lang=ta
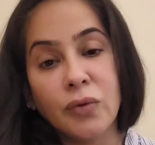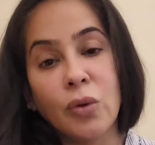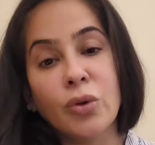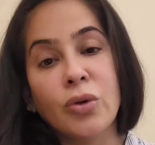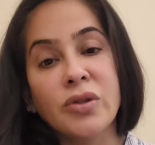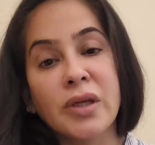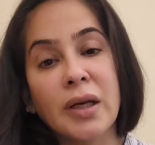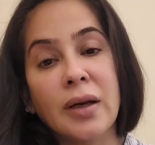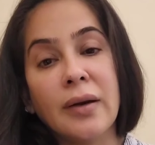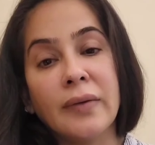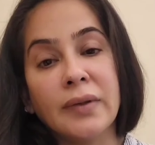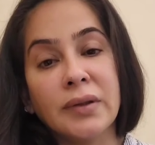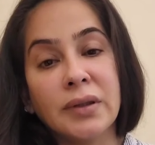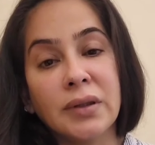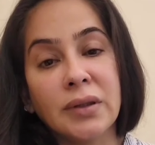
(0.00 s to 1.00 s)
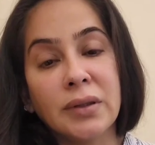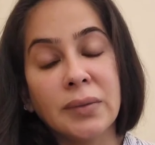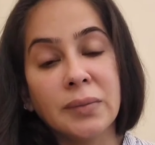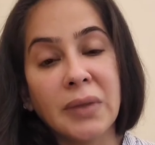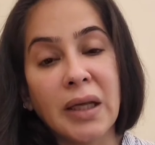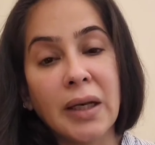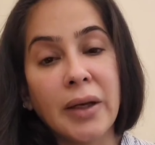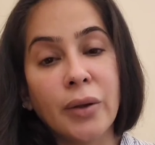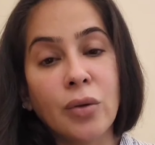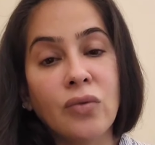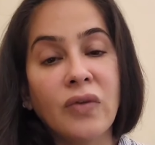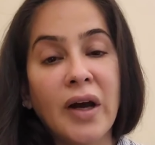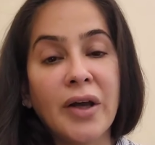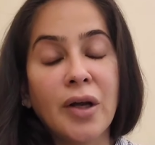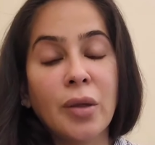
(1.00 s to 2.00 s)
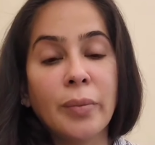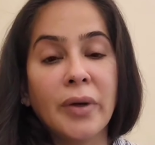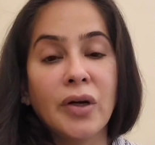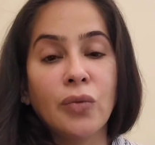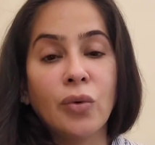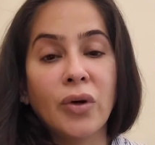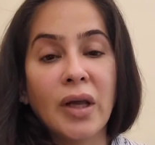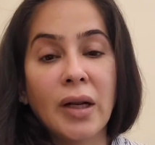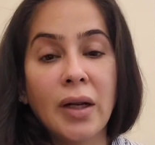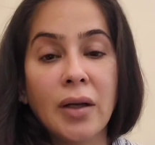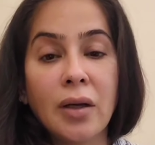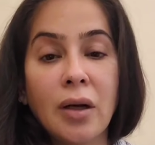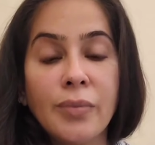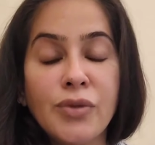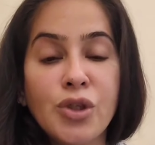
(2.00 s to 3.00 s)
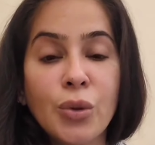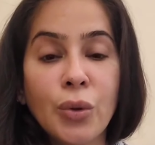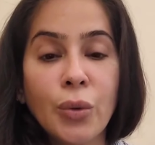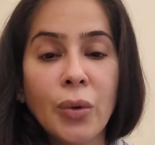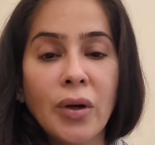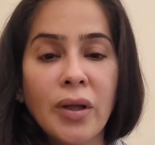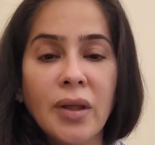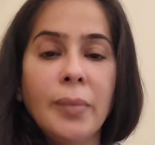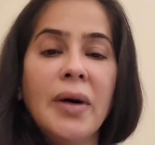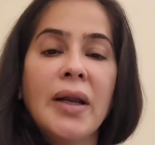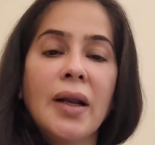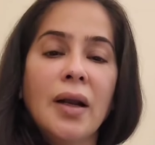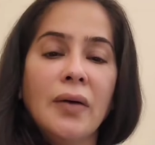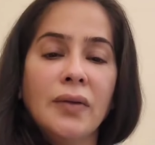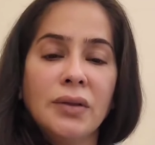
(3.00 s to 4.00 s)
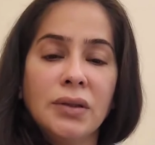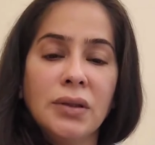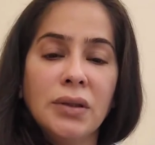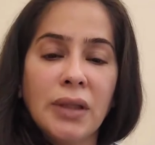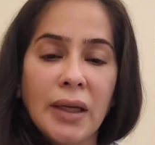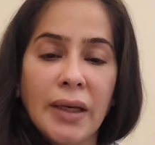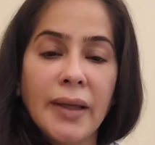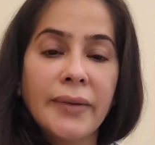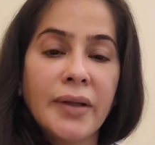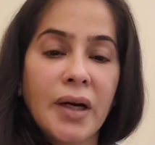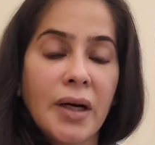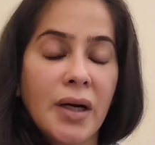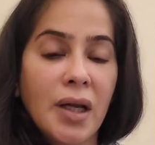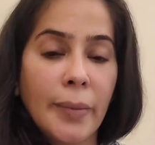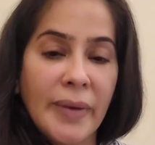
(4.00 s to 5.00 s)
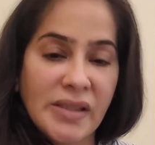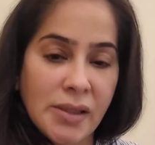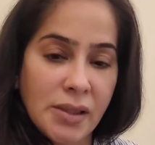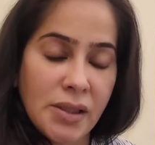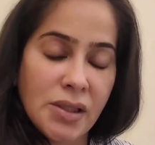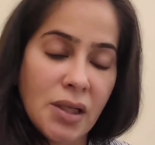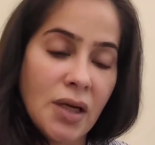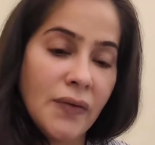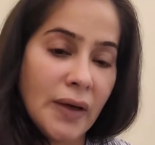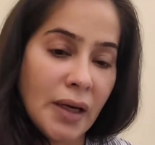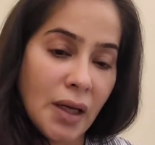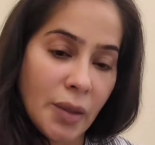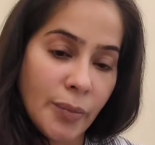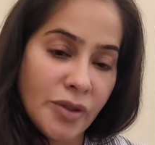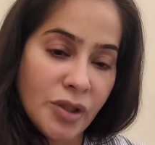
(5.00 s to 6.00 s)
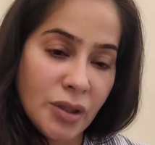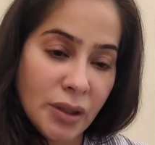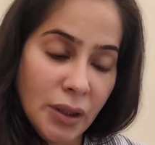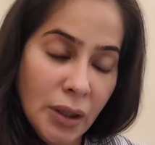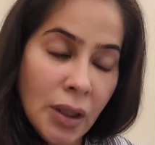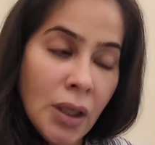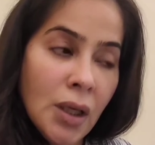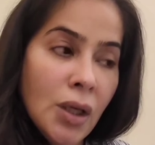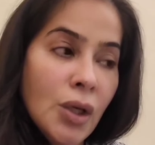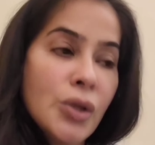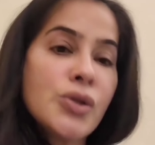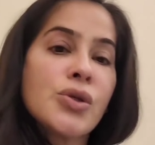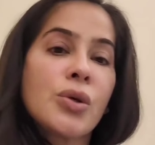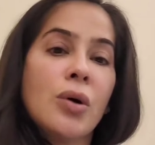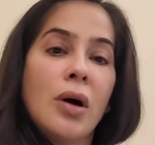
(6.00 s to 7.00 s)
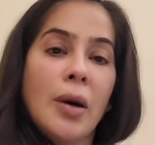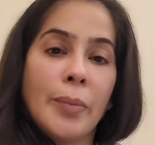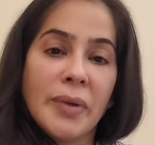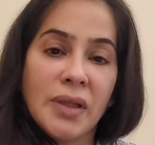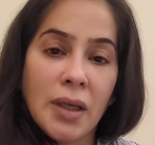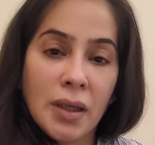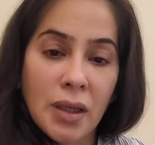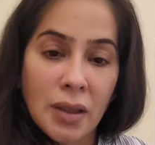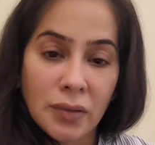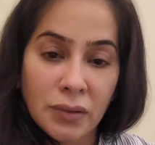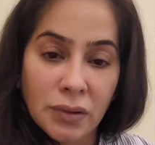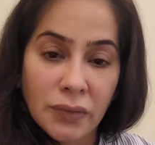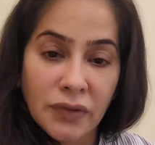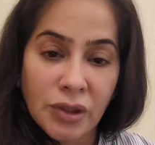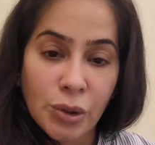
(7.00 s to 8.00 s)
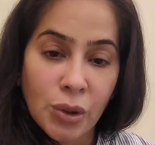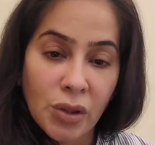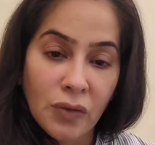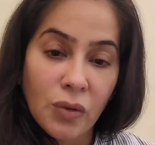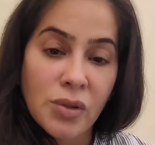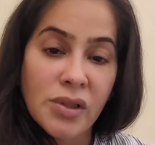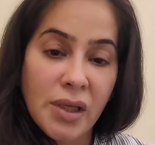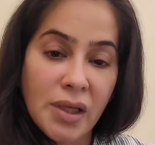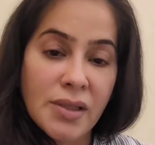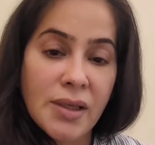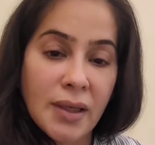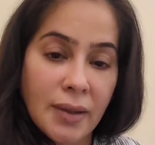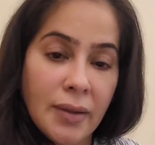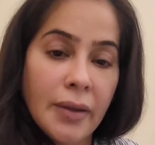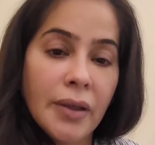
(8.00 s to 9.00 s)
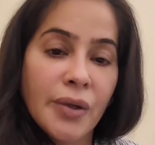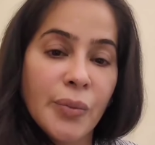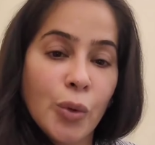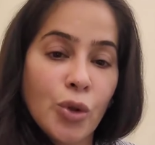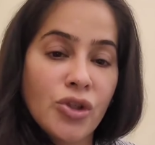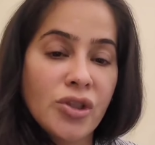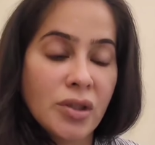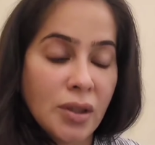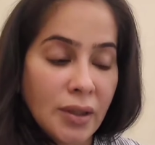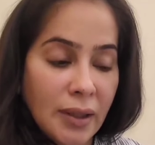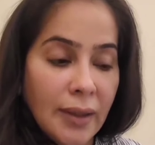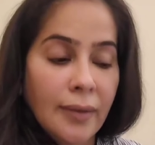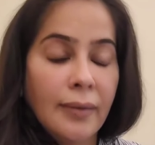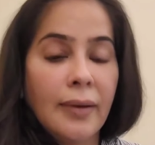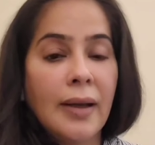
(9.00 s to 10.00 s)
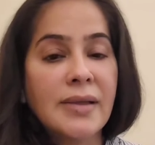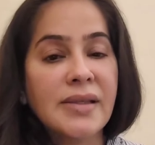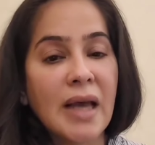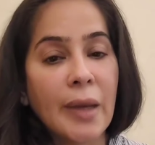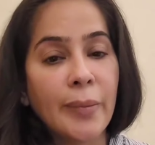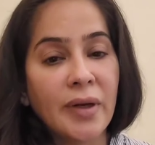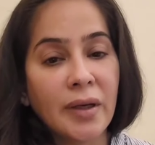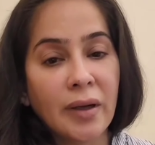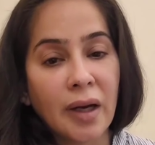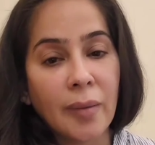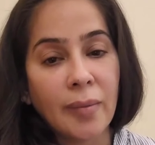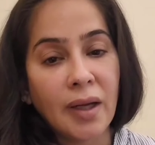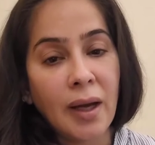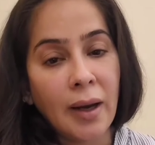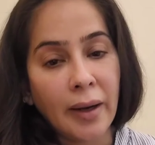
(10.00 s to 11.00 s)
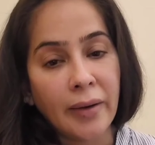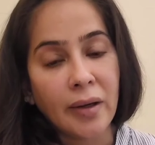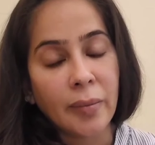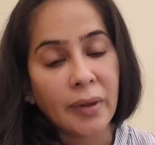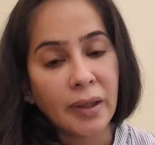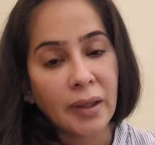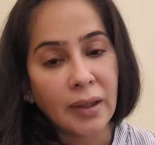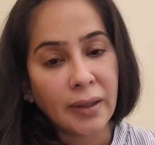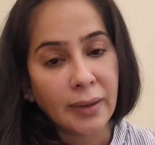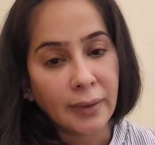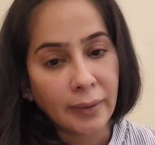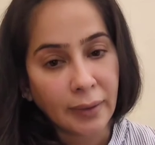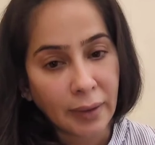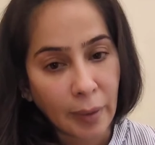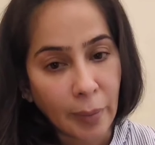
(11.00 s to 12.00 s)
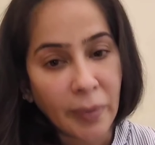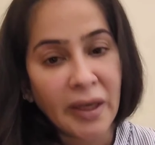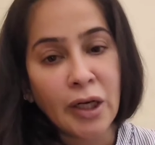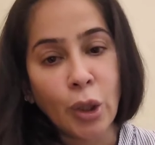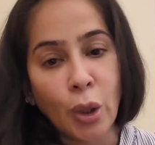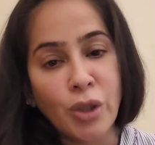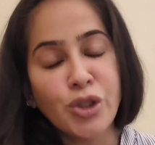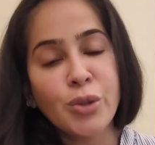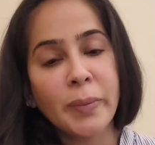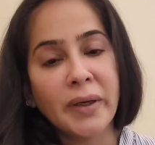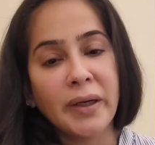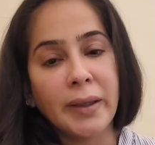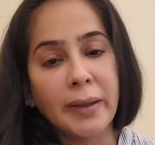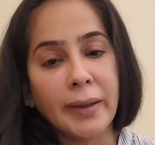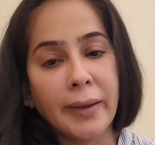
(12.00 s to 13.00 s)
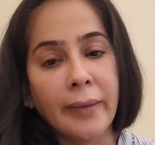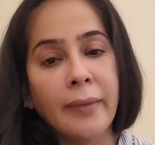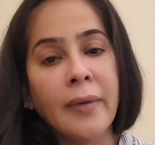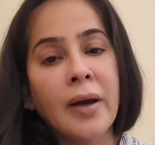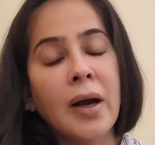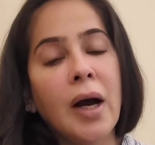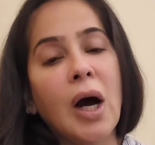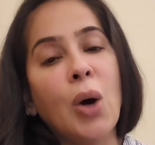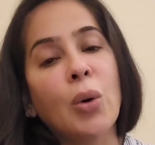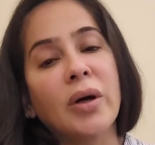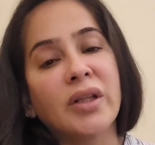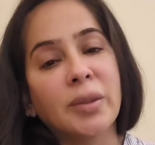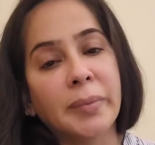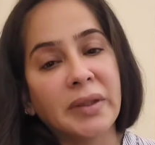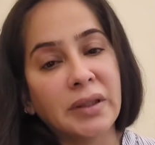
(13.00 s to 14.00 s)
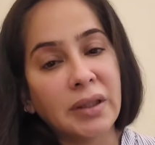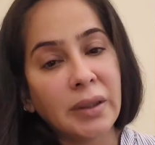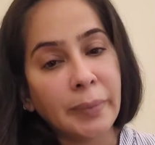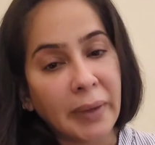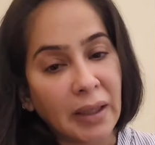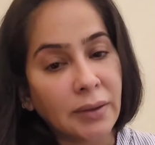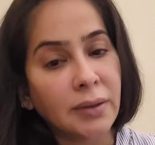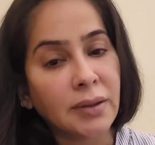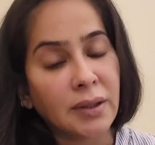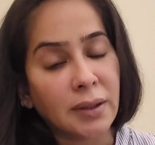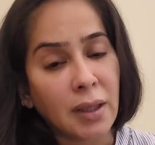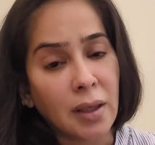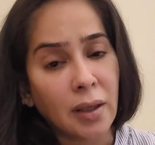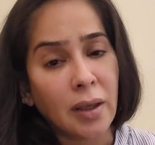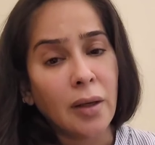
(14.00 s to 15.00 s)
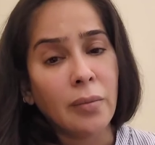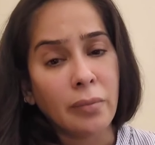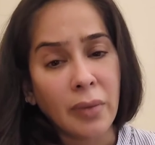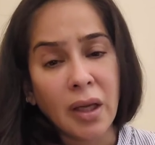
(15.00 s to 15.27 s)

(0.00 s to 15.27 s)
ஃபோட்டோஸ் எல்லாம் வந்து எல்லாருக்கும் வைரல் பண்ணுவோம் எல்லாருக்கும் அமுச்சு விடுவோம் இந்த மாதிரிலாம் வந்து நிறைய த்ரெட்னிங் மெசேஜஸ்லாம் வர ஆரம்பிச்சுது ஸோ அப்போ தான் நான் வந்து விஷயம் எவ்வளோ சீரியஸ் இருக்குன்னு எனக்கு புரிஞ்சுது தென் நான் சைபர் கிரைமில் ஹைதராபாத்தில் கம்ப்ளைண்ட் லான்ச் பண்ணியிருக்கேன் அவங்க இதை பற்றி பார்த்துட்ருக்காங்க